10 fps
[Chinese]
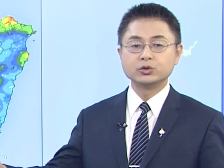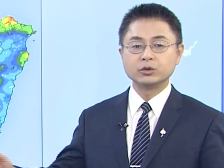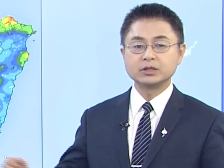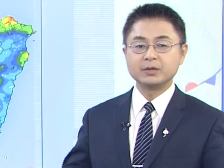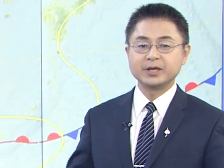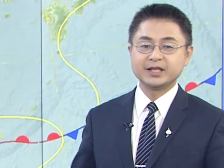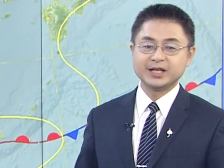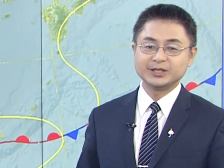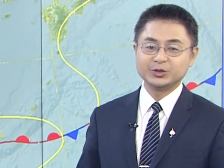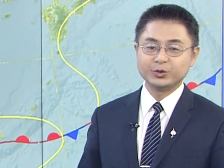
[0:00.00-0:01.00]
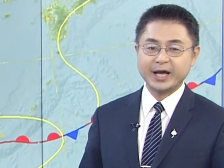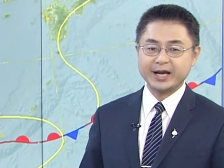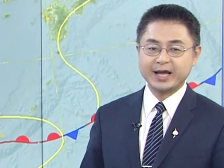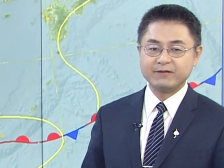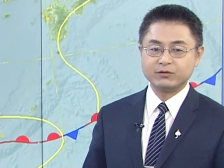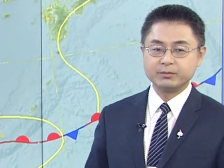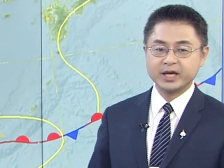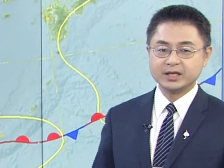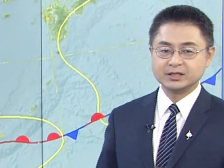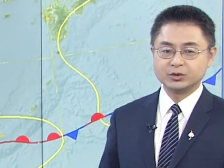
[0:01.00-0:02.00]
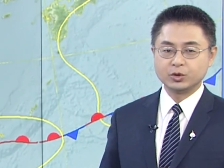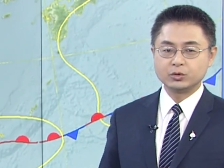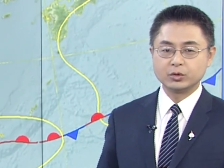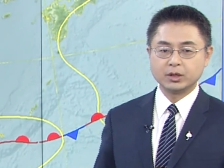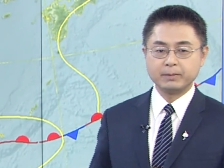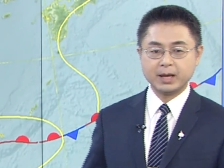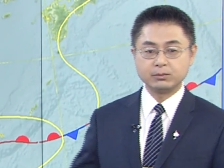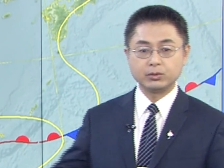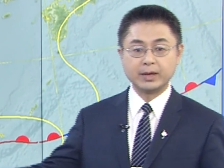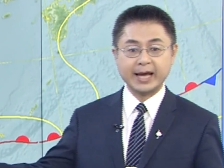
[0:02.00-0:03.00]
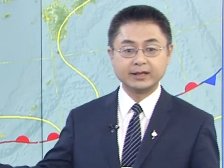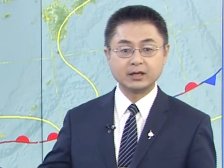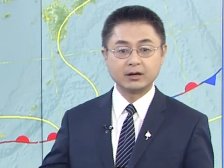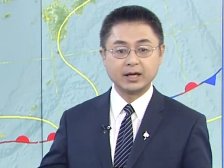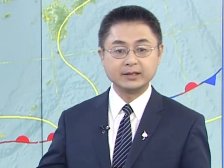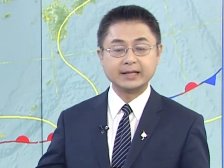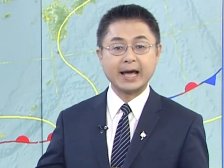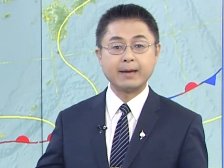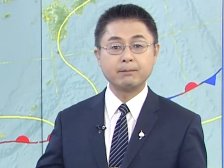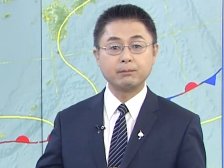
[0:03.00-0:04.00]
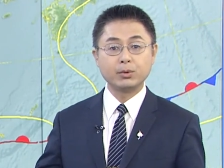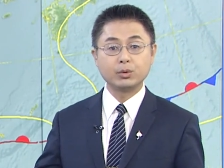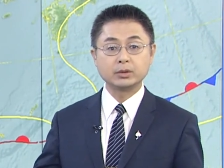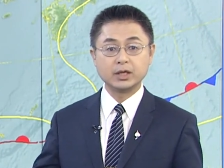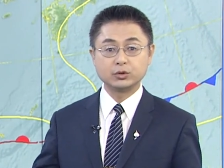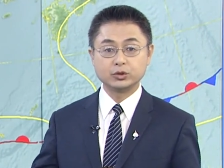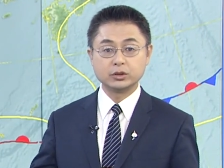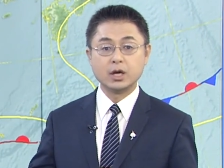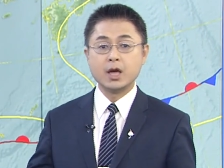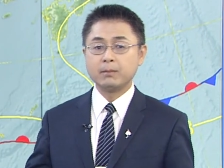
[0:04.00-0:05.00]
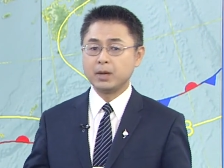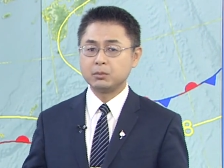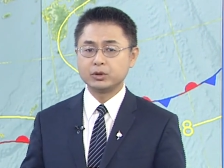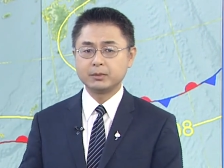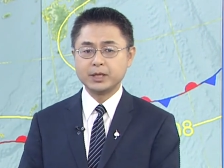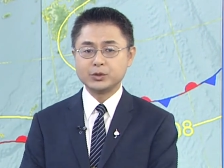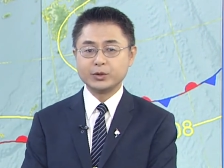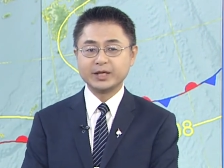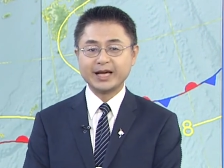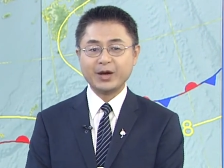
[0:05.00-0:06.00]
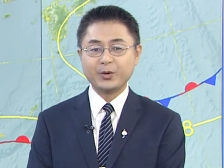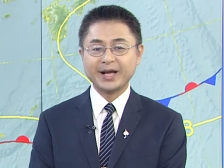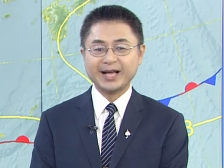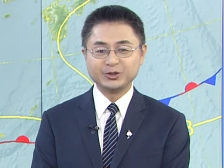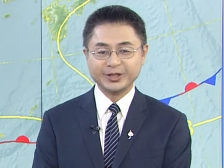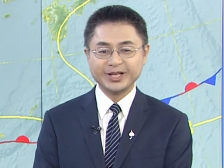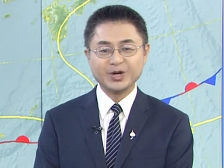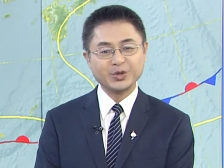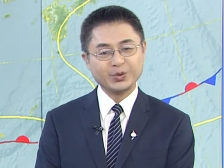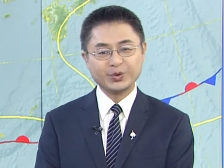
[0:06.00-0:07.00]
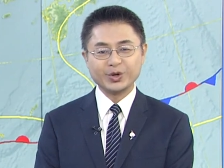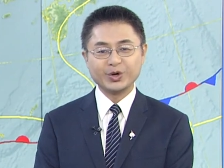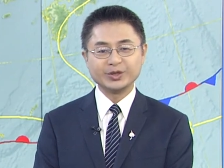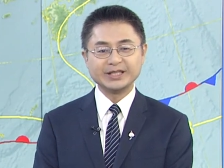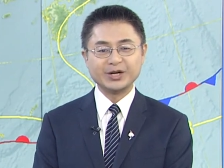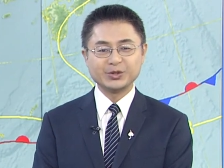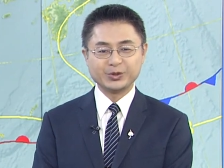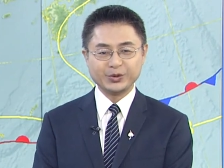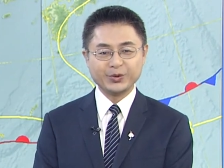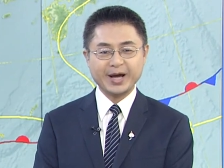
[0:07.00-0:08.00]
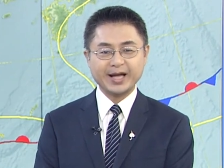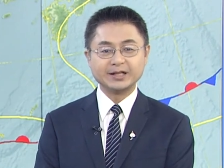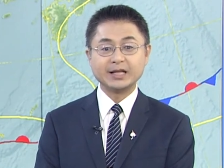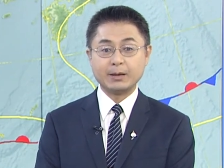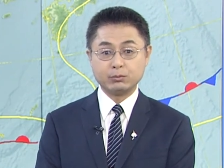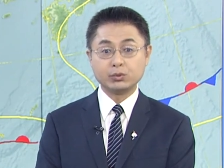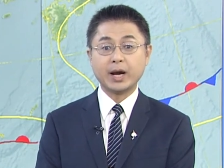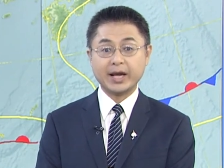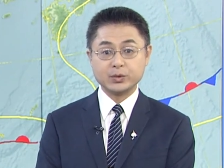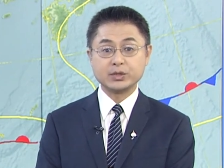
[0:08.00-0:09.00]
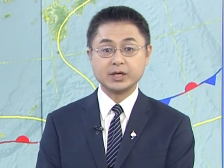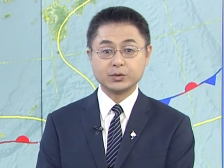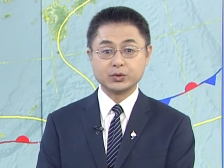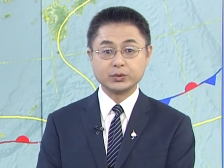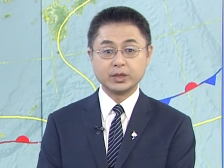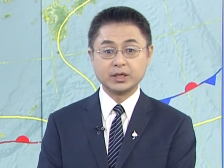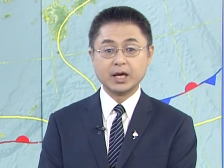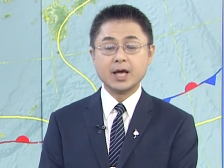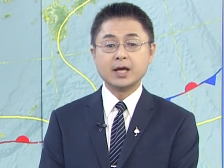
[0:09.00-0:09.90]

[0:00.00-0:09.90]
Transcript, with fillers: 从地面天气图来看，封面已经通过了北部，来到了南部地区。北部的民众应该会感觉到中午过后降雨趋缓，南部还是要注意。